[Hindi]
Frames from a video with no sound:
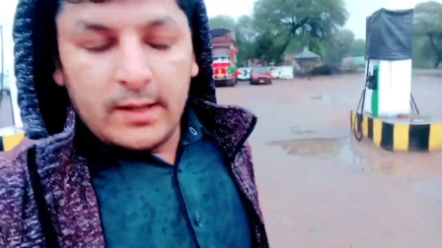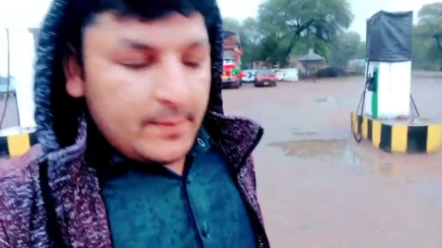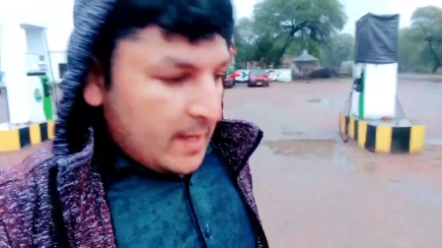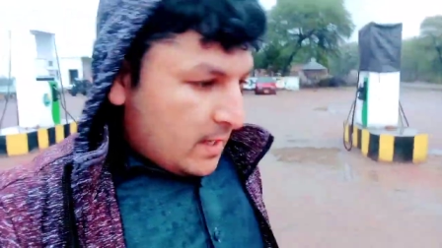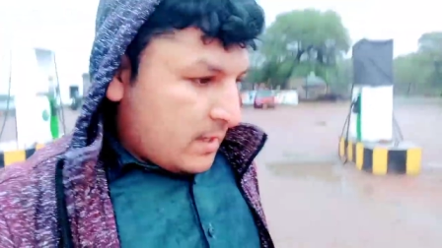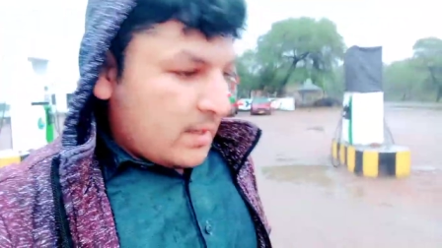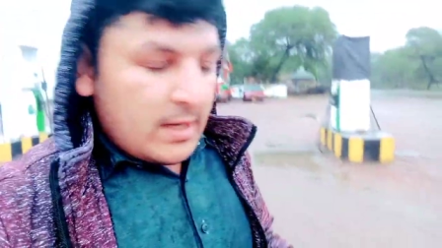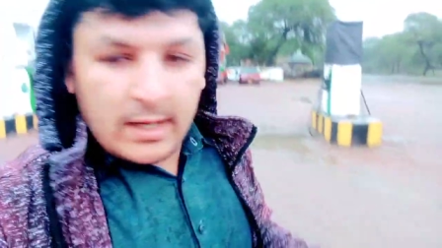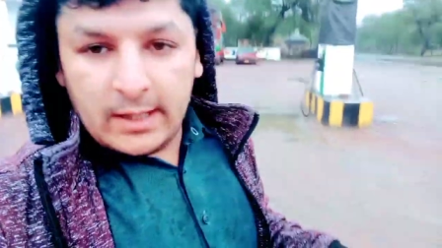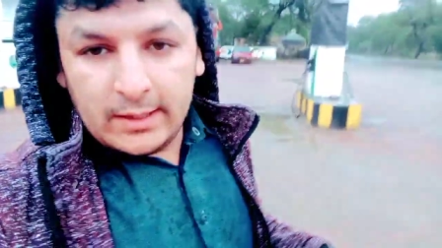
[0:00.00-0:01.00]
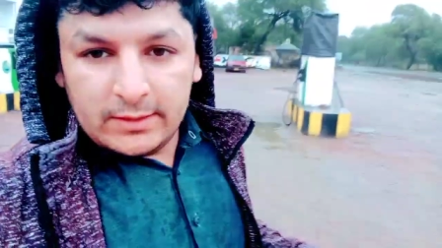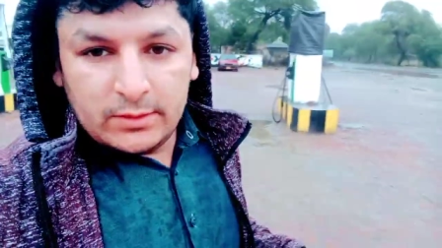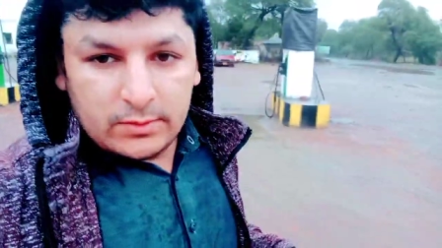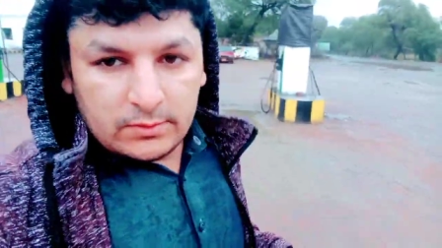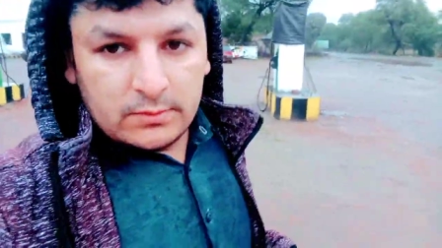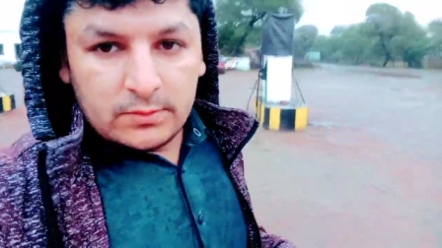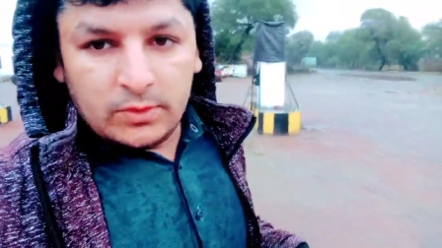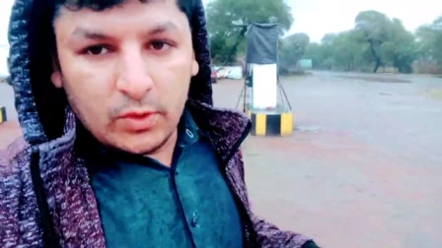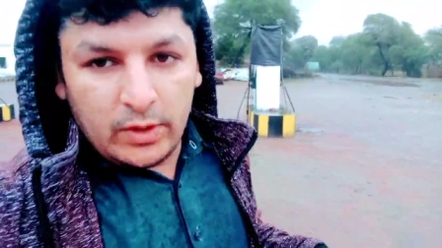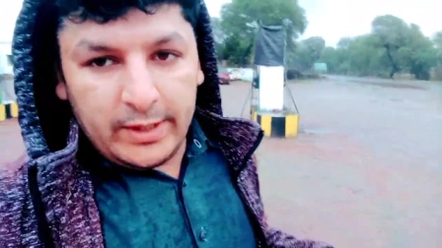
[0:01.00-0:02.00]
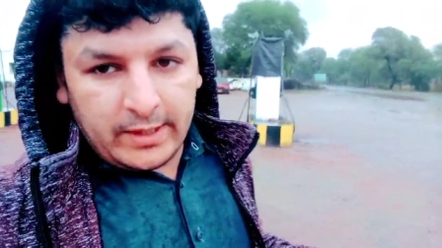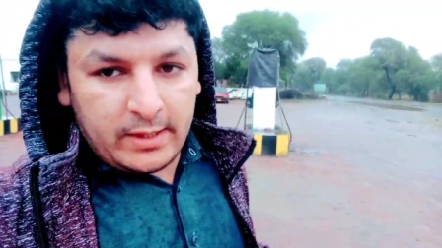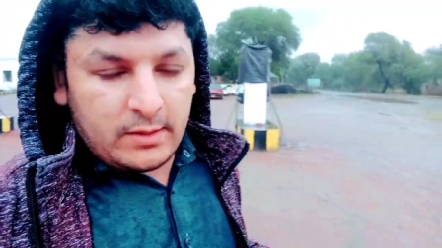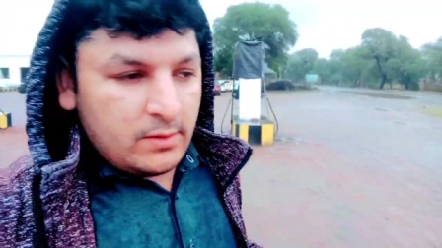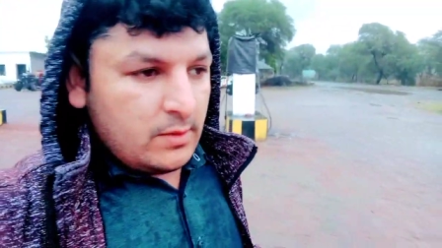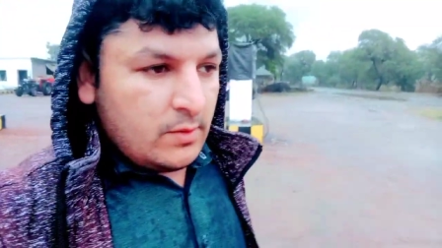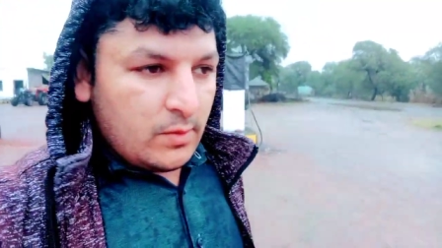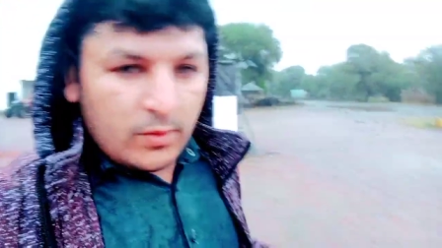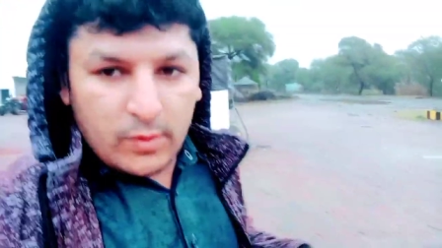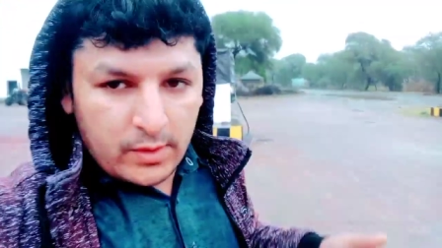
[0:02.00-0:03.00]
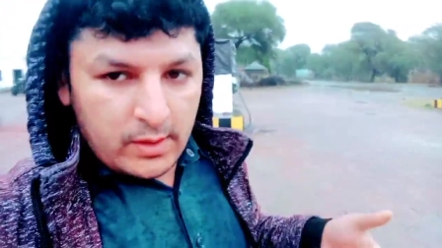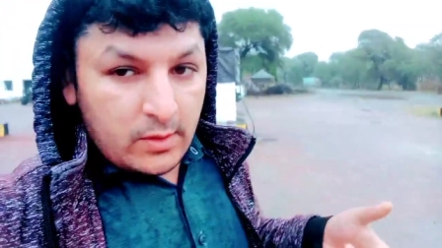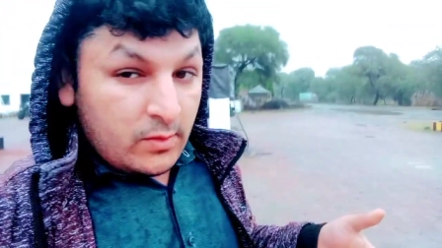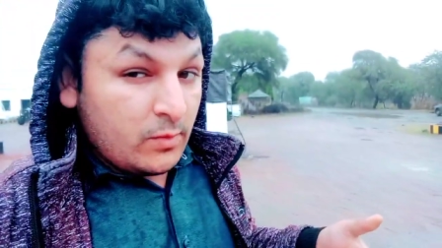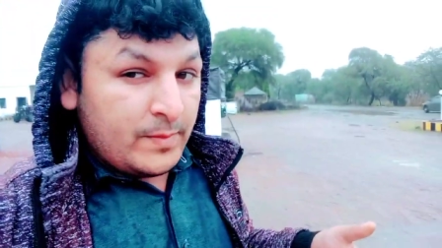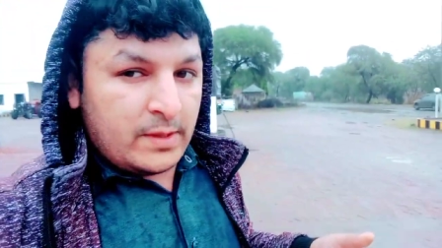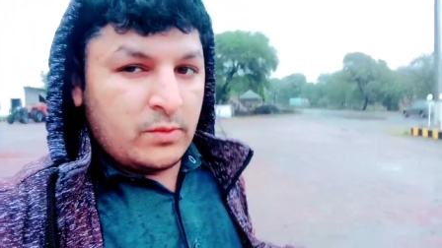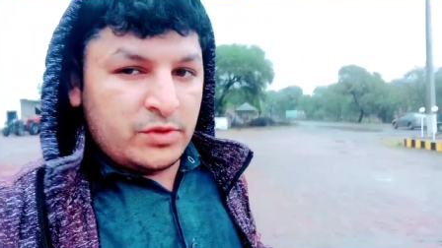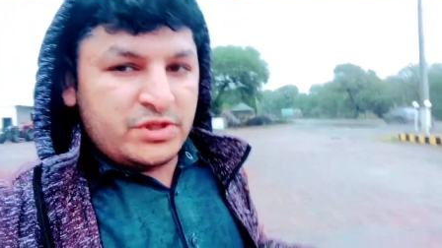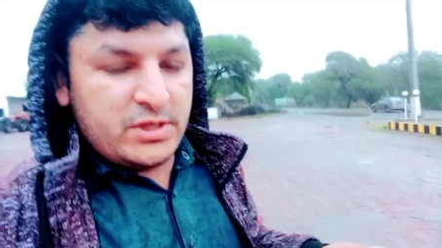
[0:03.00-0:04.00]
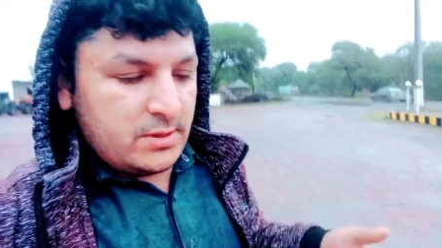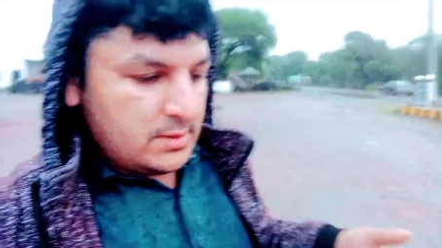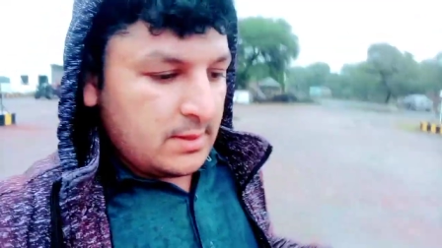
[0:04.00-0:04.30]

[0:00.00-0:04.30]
अपना दो लीटर और ऊपर कुछ